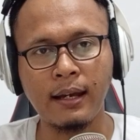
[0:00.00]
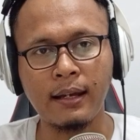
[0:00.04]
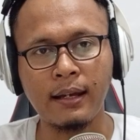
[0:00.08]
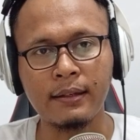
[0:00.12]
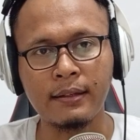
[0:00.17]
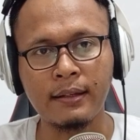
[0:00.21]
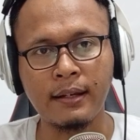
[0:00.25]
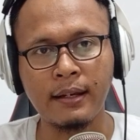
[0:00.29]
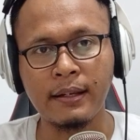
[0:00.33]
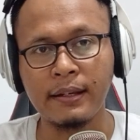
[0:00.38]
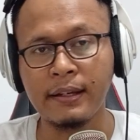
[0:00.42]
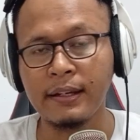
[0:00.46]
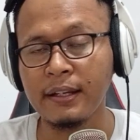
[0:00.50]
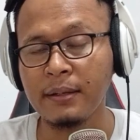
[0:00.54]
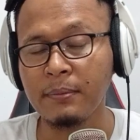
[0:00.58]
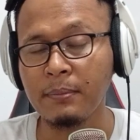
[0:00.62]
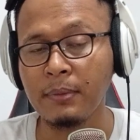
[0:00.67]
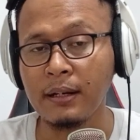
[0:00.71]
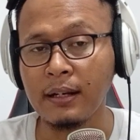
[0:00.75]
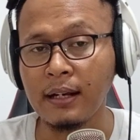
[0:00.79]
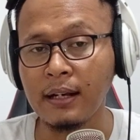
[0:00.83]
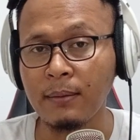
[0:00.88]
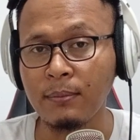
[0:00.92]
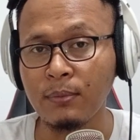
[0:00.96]
hanya ingin
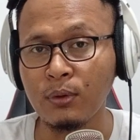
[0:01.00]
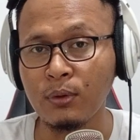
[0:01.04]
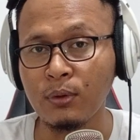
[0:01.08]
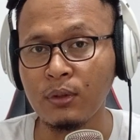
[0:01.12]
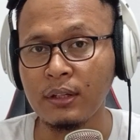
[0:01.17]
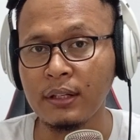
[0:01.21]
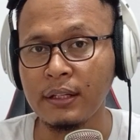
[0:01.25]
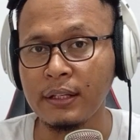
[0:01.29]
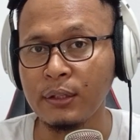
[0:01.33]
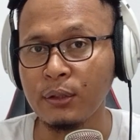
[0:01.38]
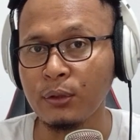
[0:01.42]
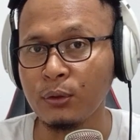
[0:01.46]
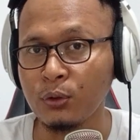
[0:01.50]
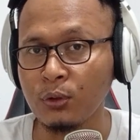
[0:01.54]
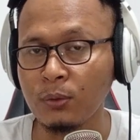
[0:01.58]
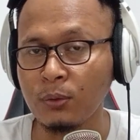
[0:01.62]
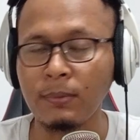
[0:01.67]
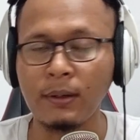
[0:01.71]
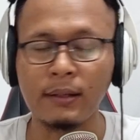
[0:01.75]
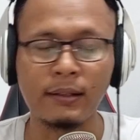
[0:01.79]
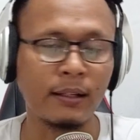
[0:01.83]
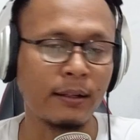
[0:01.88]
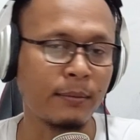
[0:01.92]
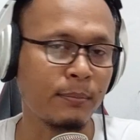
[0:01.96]
bergabung di YouTube
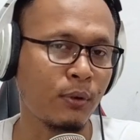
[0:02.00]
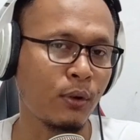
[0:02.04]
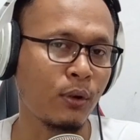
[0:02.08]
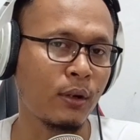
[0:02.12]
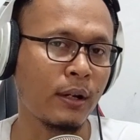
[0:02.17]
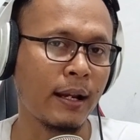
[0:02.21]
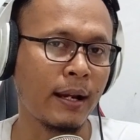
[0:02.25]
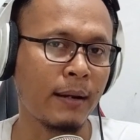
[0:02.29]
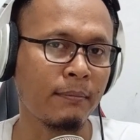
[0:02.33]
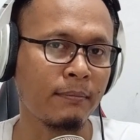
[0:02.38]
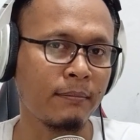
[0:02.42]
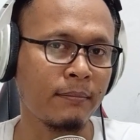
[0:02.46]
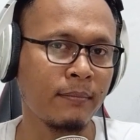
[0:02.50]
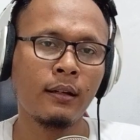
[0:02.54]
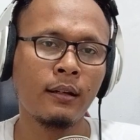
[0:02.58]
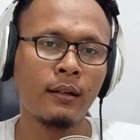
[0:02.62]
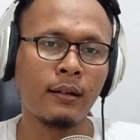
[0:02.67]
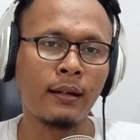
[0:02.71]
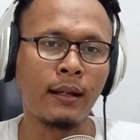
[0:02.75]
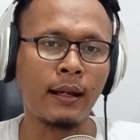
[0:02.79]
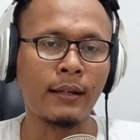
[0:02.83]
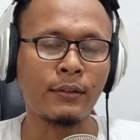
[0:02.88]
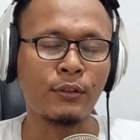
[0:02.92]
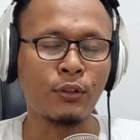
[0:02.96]
Partner Program
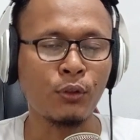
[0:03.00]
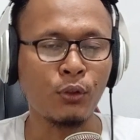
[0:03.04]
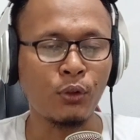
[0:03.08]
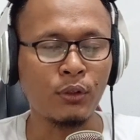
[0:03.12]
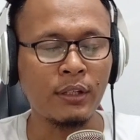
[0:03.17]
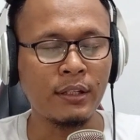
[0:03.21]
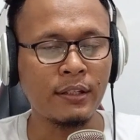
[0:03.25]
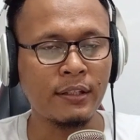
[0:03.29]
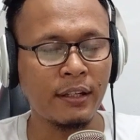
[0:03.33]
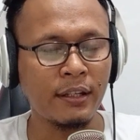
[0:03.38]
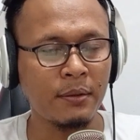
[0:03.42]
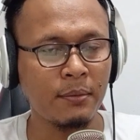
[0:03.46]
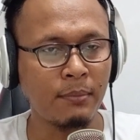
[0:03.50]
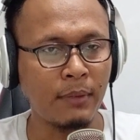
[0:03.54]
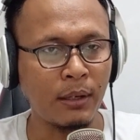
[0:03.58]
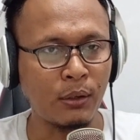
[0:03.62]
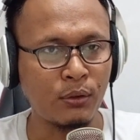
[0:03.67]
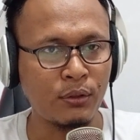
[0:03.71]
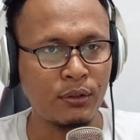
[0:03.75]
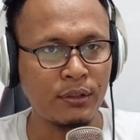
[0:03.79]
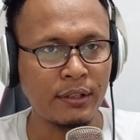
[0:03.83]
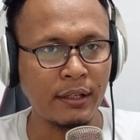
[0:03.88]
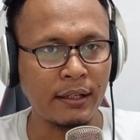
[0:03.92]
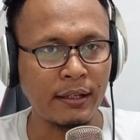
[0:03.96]
Nah, contohnya saya
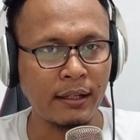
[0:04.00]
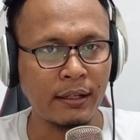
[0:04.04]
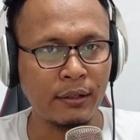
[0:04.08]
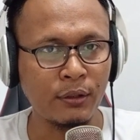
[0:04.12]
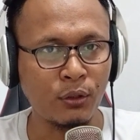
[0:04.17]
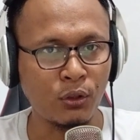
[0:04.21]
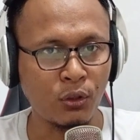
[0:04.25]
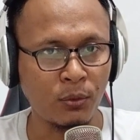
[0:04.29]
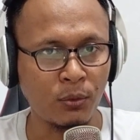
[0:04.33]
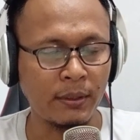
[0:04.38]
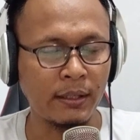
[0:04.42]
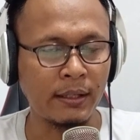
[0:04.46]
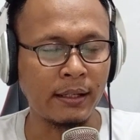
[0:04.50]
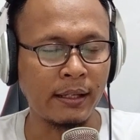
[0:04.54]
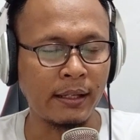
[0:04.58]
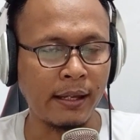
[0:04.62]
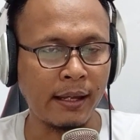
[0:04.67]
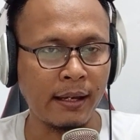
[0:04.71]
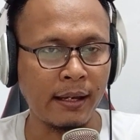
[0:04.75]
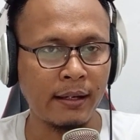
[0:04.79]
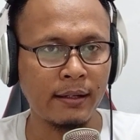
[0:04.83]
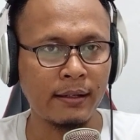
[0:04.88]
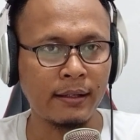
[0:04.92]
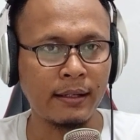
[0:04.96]
membangun channel YouTube ini
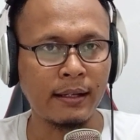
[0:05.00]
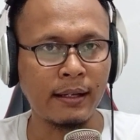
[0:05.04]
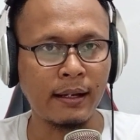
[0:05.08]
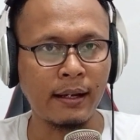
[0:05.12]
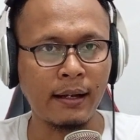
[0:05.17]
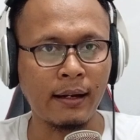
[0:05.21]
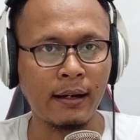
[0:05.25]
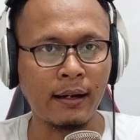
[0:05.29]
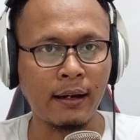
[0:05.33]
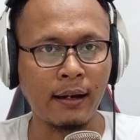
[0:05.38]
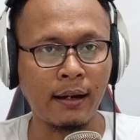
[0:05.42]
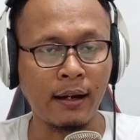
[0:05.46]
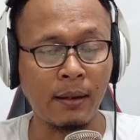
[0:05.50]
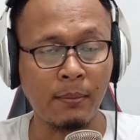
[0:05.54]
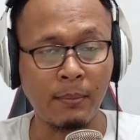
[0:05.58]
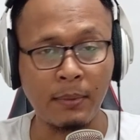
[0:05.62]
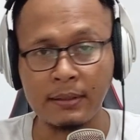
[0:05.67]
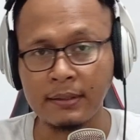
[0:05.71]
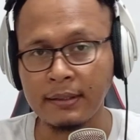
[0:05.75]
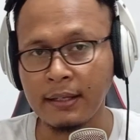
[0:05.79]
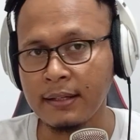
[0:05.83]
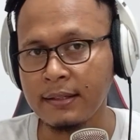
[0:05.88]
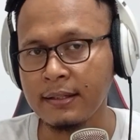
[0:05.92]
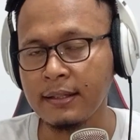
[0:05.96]
ya dengan
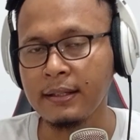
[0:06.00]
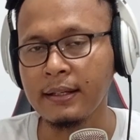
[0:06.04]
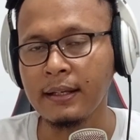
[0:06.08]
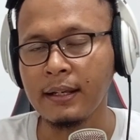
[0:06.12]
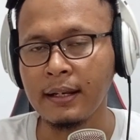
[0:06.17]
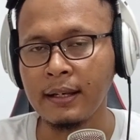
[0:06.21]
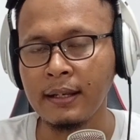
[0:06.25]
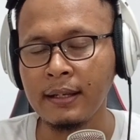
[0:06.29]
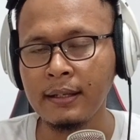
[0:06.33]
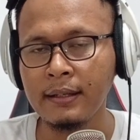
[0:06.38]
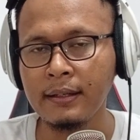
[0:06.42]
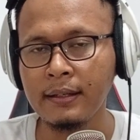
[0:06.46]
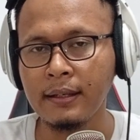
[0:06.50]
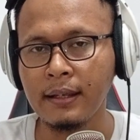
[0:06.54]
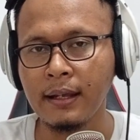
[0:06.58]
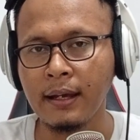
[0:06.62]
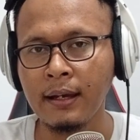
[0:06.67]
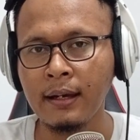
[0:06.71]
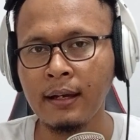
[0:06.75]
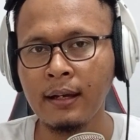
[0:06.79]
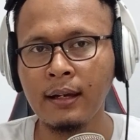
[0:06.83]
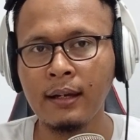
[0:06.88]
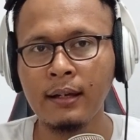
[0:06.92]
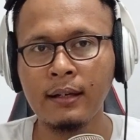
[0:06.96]
nama saya sendiri
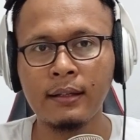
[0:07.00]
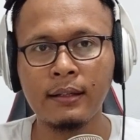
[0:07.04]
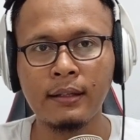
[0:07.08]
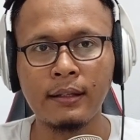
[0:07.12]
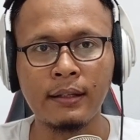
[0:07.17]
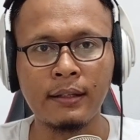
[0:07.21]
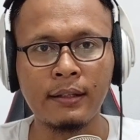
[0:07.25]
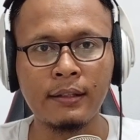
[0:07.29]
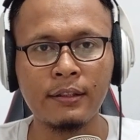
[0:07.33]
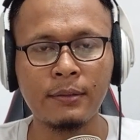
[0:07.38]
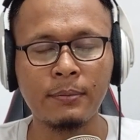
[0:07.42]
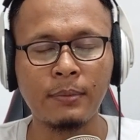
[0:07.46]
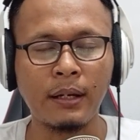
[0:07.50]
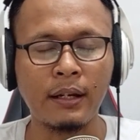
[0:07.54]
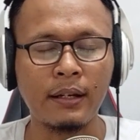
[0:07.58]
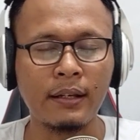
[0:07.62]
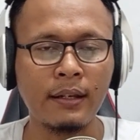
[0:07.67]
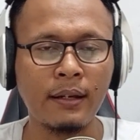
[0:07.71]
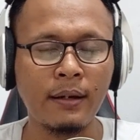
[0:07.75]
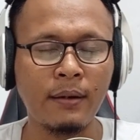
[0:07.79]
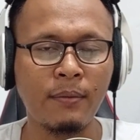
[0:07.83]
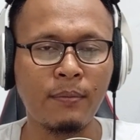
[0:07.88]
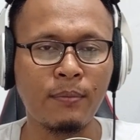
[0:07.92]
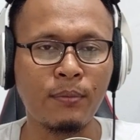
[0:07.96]
ya. Ini
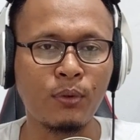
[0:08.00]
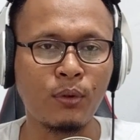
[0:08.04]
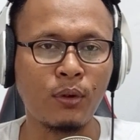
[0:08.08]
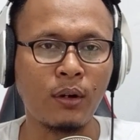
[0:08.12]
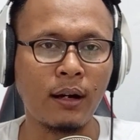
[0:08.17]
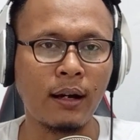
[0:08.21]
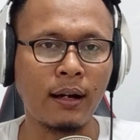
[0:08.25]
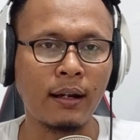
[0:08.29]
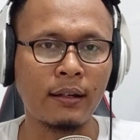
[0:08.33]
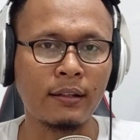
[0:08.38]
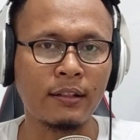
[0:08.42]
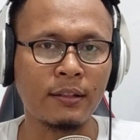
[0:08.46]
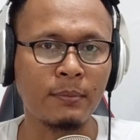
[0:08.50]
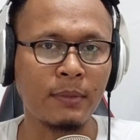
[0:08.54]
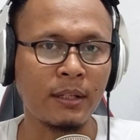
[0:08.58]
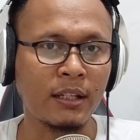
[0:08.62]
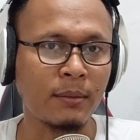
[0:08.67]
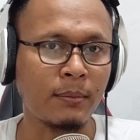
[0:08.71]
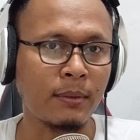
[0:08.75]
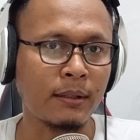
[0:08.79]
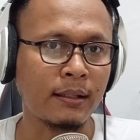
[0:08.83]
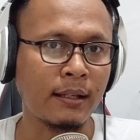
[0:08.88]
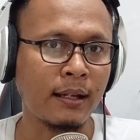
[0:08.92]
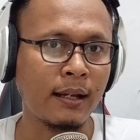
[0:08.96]
sebenarnya bukan
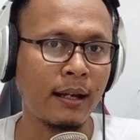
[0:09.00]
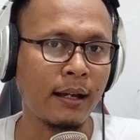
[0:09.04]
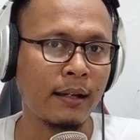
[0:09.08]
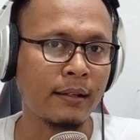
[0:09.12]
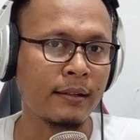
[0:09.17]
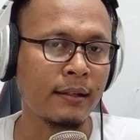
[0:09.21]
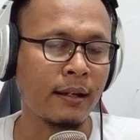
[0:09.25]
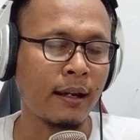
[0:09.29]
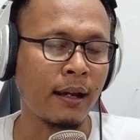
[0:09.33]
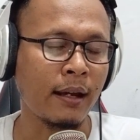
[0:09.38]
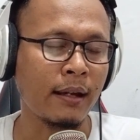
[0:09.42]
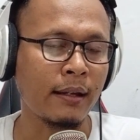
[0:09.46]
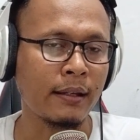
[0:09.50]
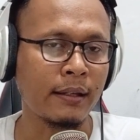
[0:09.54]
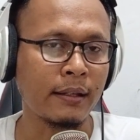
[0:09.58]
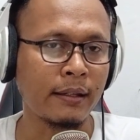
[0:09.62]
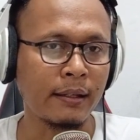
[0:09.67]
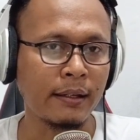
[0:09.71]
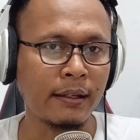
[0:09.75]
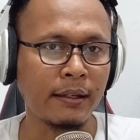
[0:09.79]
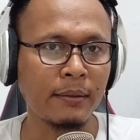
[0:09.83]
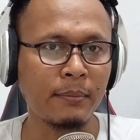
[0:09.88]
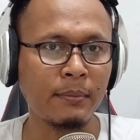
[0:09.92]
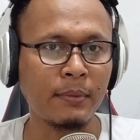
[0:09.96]
semata-mata hanya
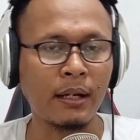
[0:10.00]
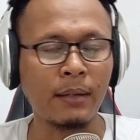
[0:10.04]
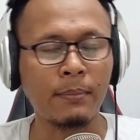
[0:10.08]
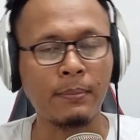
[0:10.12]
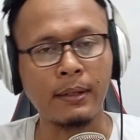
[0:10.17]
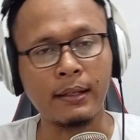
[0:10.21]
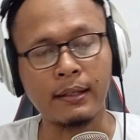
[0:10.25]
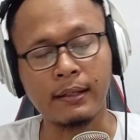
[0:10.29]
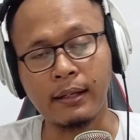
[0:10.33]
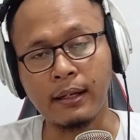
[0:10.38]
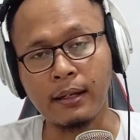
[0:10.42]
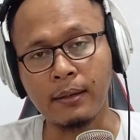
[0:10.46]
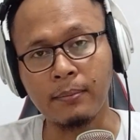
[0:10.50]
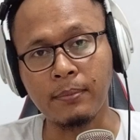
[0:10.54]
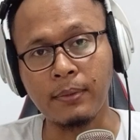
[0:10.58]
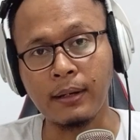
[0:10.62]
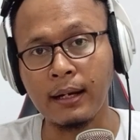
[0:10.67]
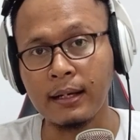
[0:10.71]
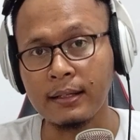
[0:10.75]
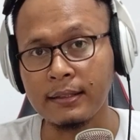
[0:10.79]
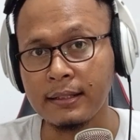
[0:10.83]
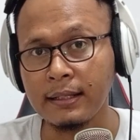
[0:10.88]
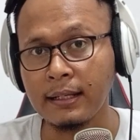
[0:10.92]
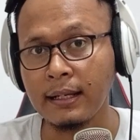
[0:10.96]
ingin mendapatkan
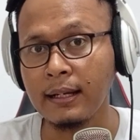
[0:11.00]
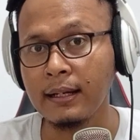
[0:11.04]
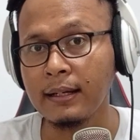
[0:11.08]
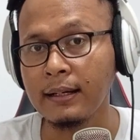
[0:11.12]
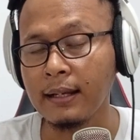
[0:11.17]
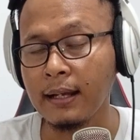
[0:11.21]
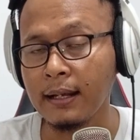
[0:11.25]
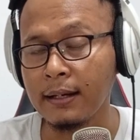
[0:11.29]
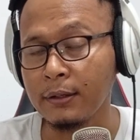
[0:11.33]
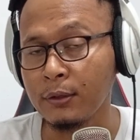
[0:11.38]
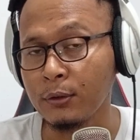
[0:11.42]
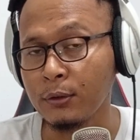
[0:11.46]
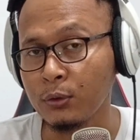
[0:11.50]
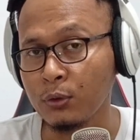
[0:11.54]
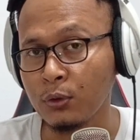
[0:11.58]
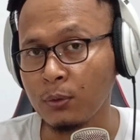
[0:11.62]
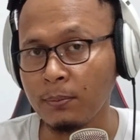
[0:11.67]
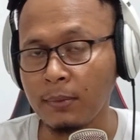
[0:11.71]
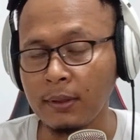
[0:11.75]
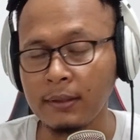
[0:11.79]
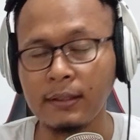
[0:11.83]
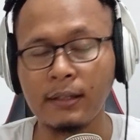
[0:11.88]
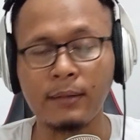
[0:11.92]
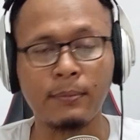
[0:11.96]
penghasilan dari
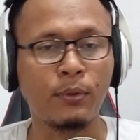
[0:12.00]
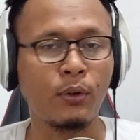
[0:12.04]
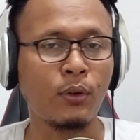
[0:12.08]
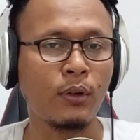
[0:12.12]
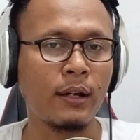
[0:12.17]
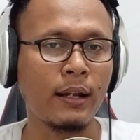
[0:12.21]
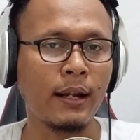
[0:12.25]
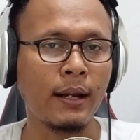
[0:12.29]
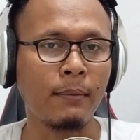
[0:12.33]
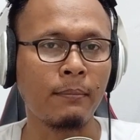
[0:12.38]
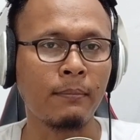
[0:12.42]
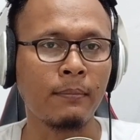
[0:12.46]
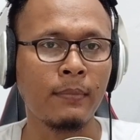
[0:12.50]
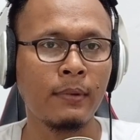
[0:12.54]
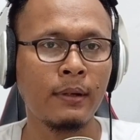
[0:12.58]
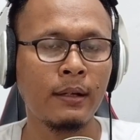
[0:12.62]
YouTube Partner Program.